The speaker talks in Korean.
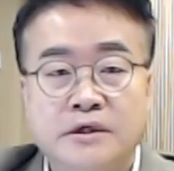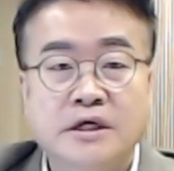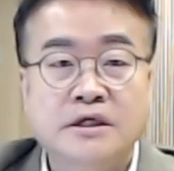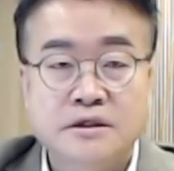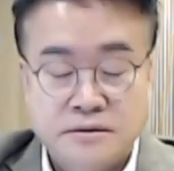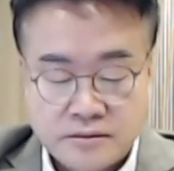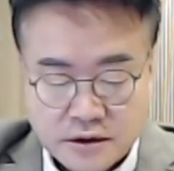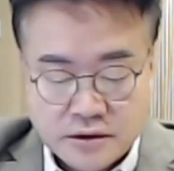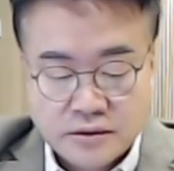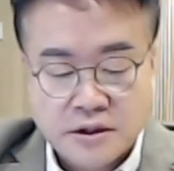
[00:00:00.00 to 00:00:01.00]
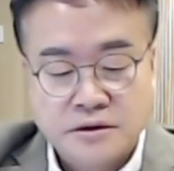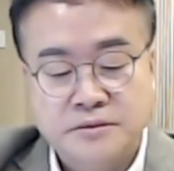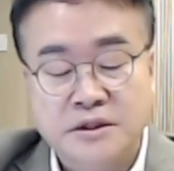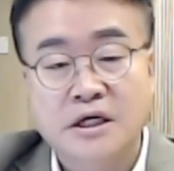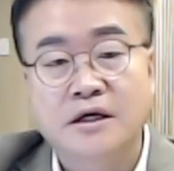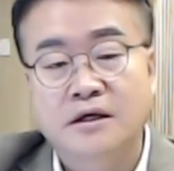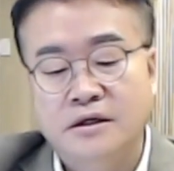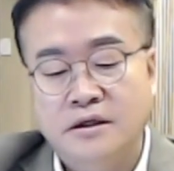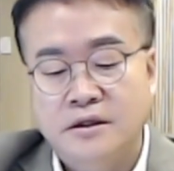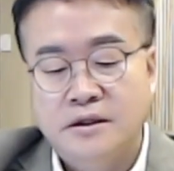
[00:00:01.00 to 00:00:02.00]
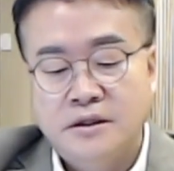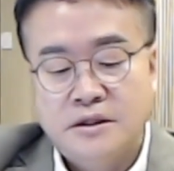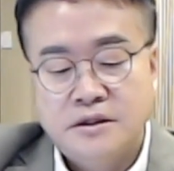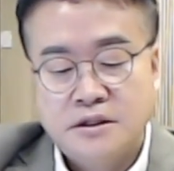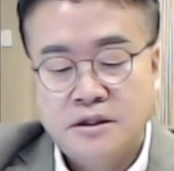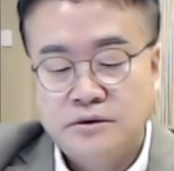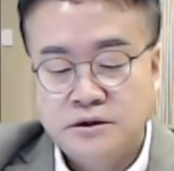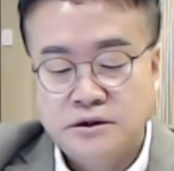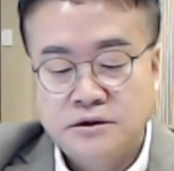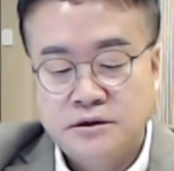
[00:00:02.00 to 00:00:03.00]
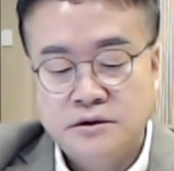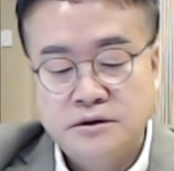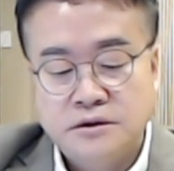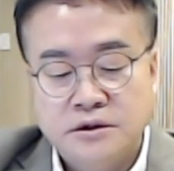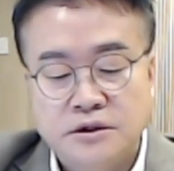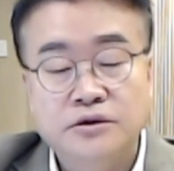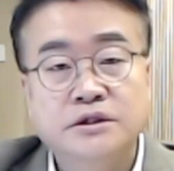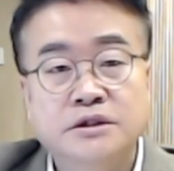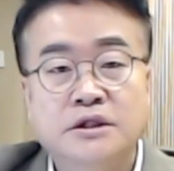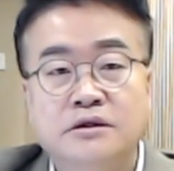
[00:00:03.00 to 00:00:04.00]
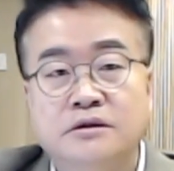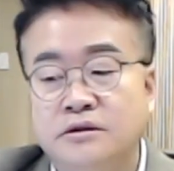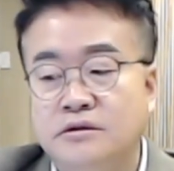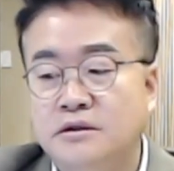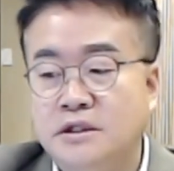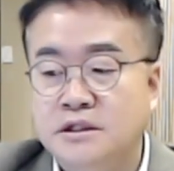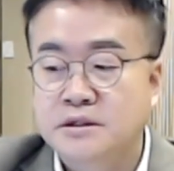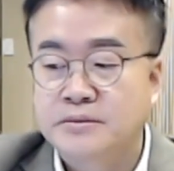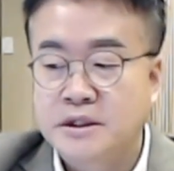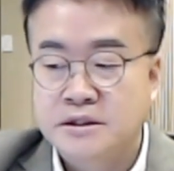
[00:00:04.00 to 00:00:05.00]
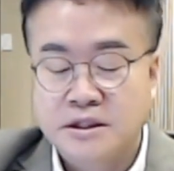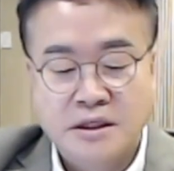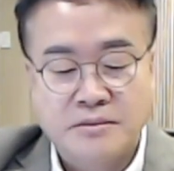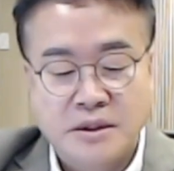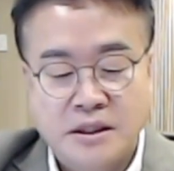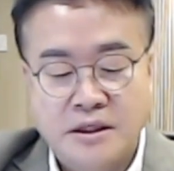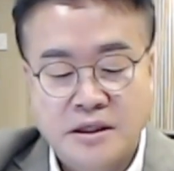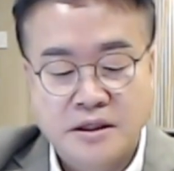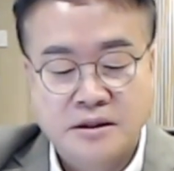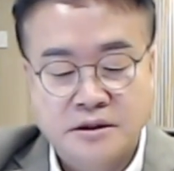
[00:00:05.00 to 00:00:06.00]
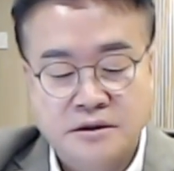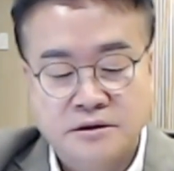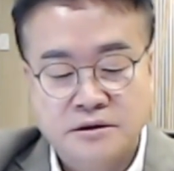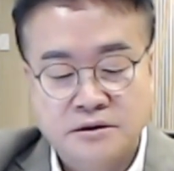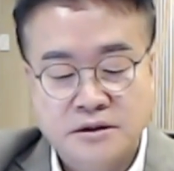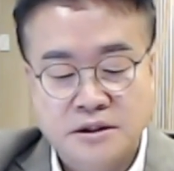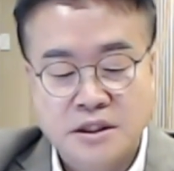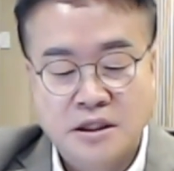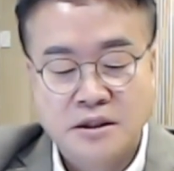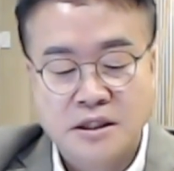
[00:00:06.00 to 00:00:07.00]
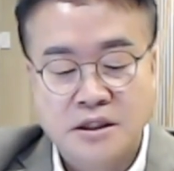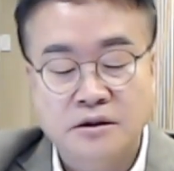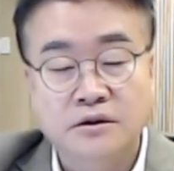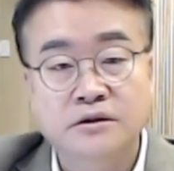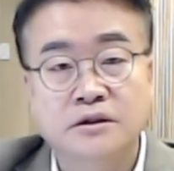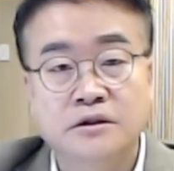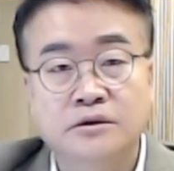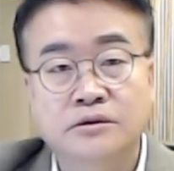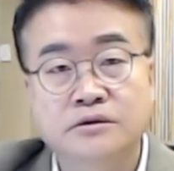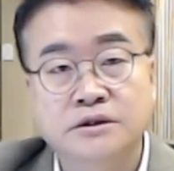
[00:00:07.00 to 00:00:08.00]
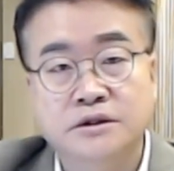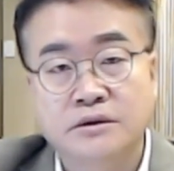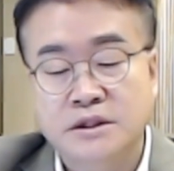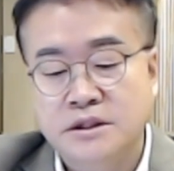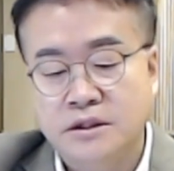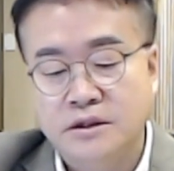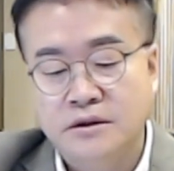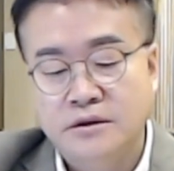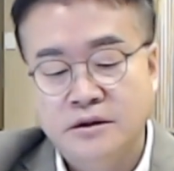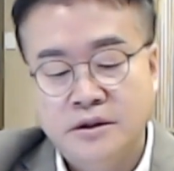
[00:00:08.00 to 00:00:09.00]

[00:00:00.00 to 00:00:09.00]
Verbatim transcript: 네, 안녕하십니까. 도겸입니다. 자, 오늘은 일요일이죠. 일요일 날 아침에 이제 간만에 그 기사 하나 읽어 드리려고 이제 왔어요.